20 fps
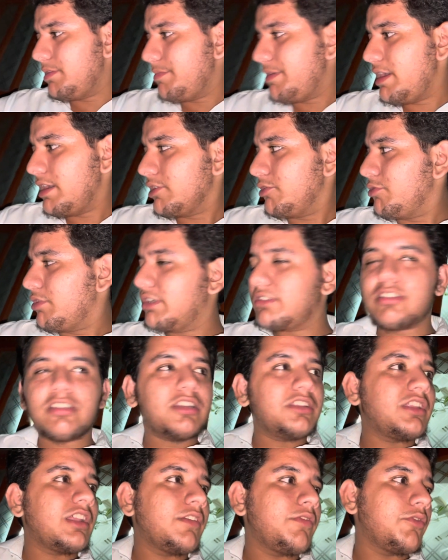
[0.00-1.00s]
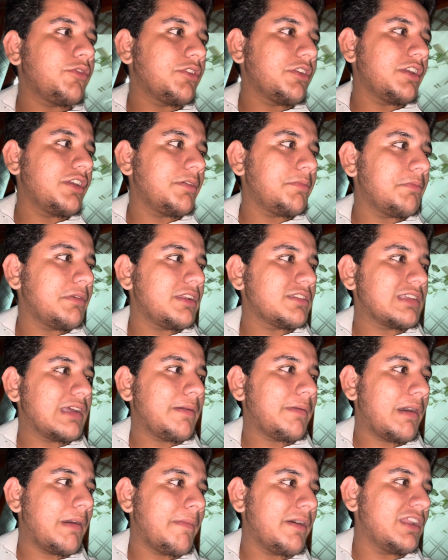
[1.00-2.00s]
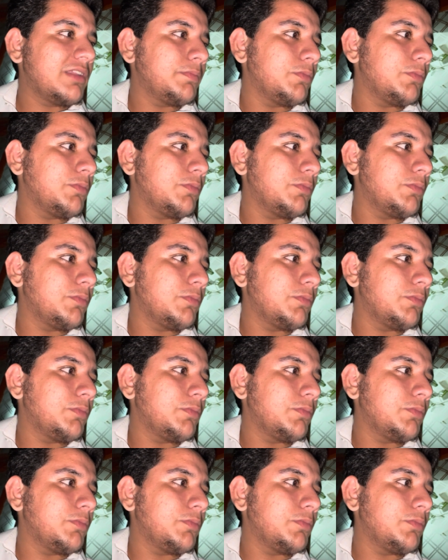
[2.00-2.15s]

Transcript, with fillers: मैं आया हूँ कज़न की तरफ और ये मैंने अमानत